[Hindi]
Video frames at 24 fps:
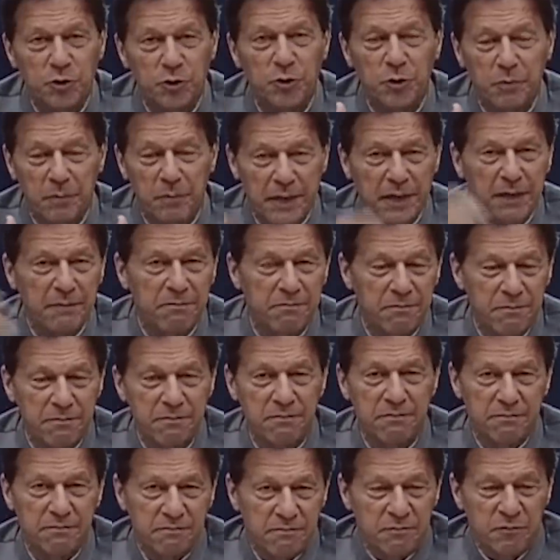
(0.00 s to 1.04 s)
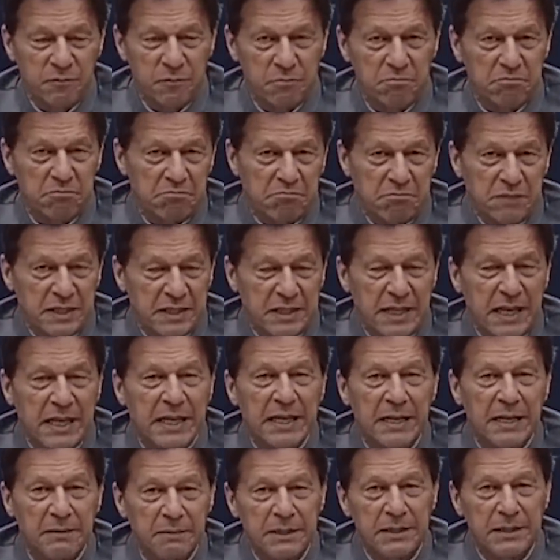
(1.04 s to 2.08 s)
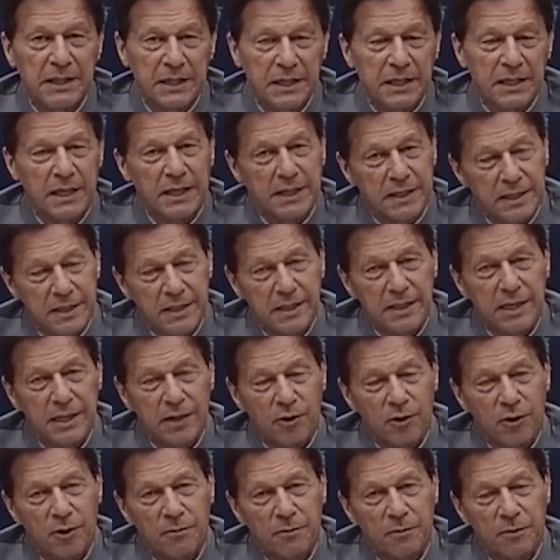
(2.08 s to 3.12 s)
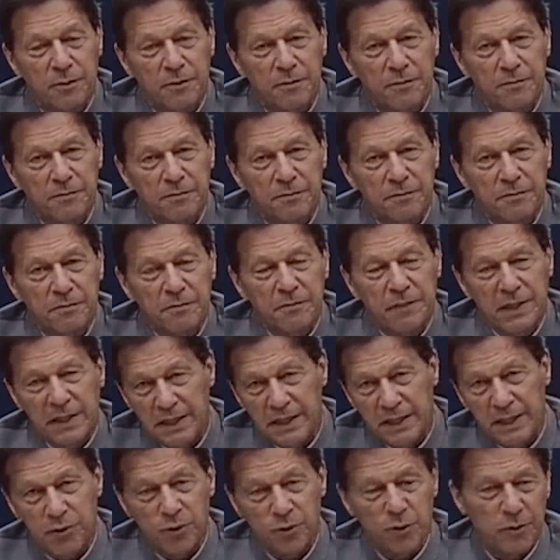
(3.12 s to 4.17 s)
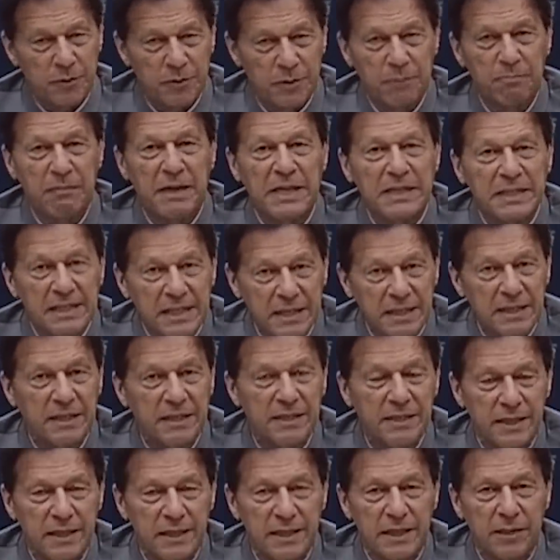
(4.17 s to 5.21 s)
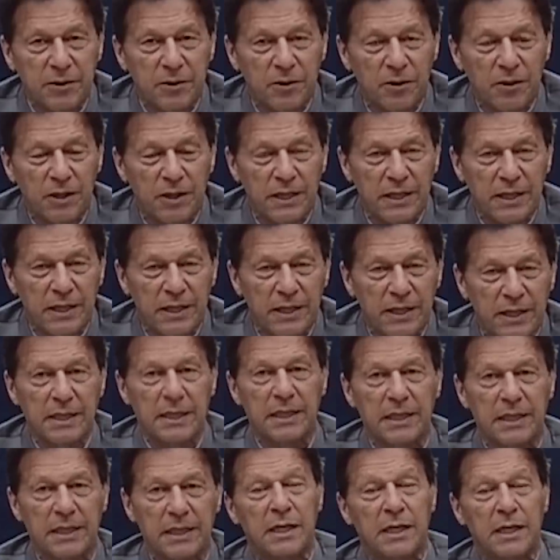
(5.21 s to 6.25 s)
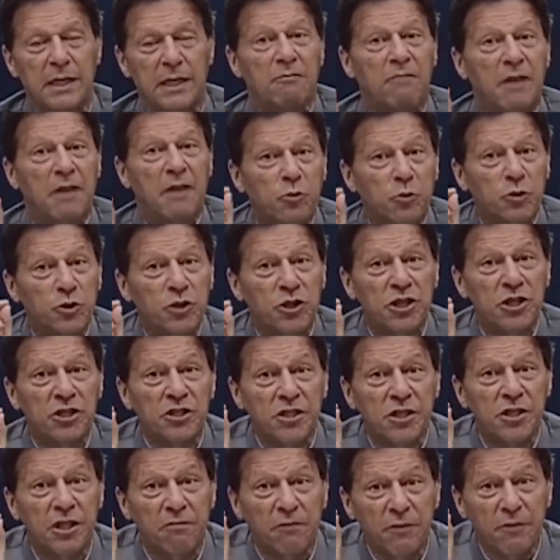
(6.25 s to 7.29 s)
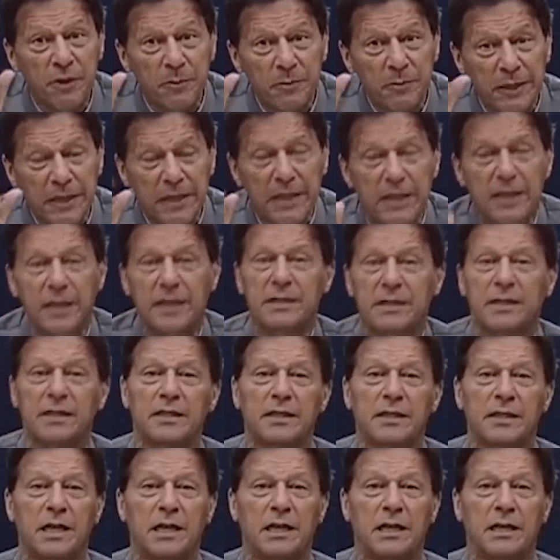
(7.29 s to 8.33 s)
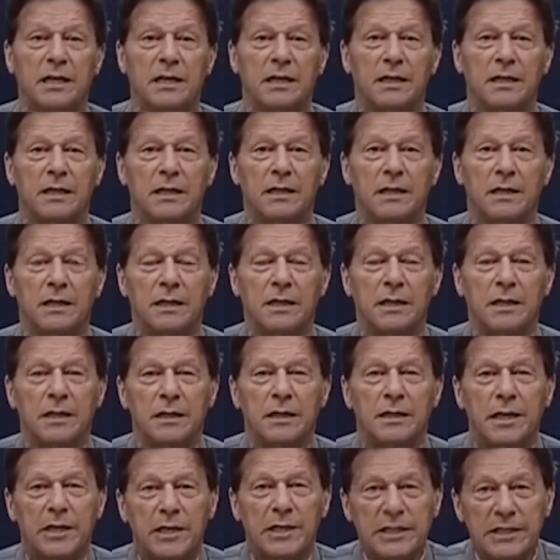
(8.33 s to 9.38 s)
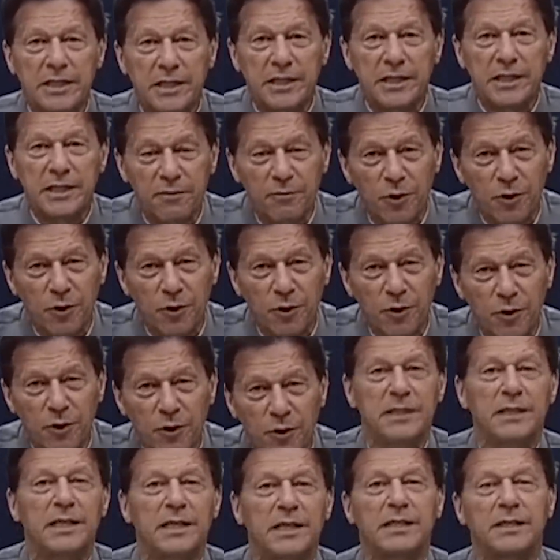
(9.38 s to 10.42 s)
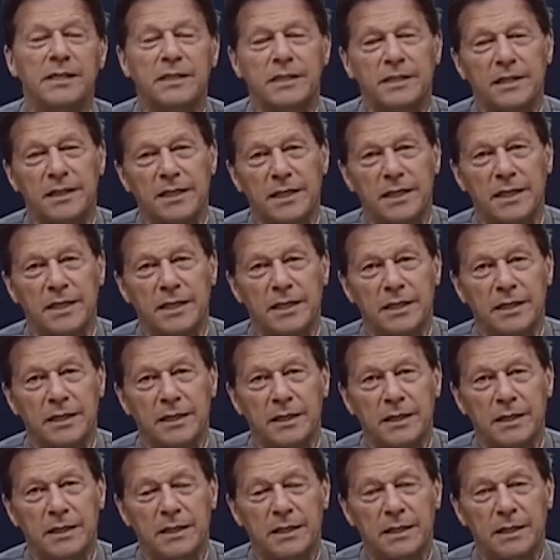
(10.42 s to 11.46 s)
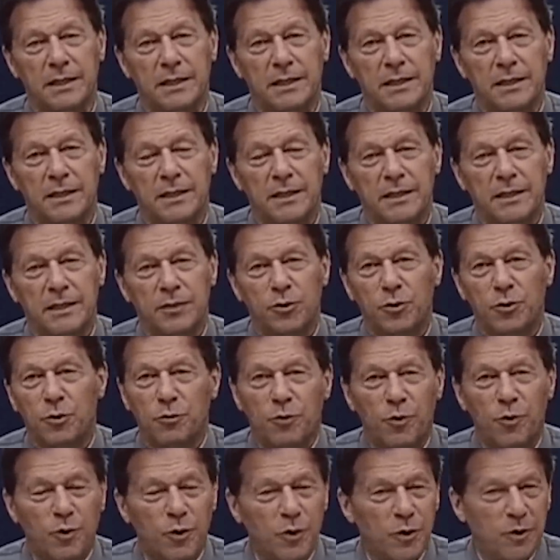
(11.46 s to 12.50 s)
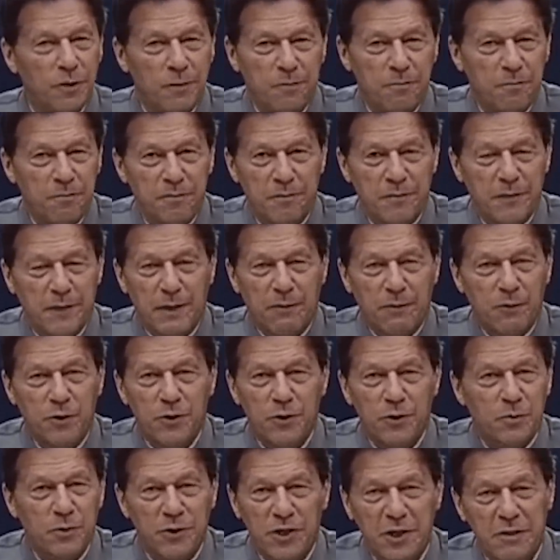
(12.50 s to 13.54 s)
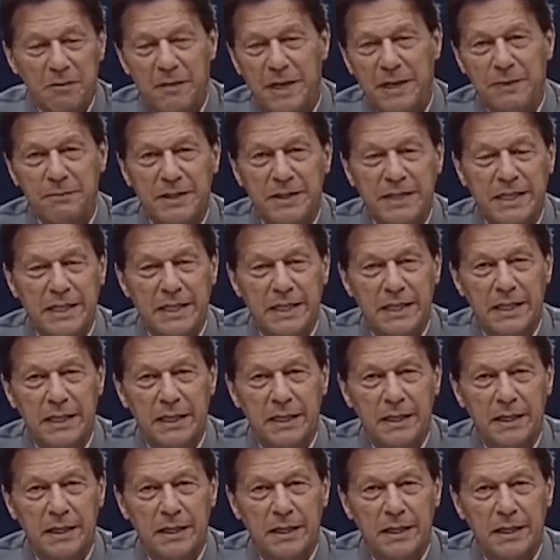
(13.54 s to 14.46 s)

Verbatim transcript: जो मैं बरतानिया में देखा एक ज़िंदा कौम को ये जो अभी मैनचेस्टर से इनकी कॉल आई है वहाँ कोई तस्वर भी नहीं कर सकता कि किसी की वोट खरीदी जा सकती है तो वो वो तो मुसलमान भी नहीं है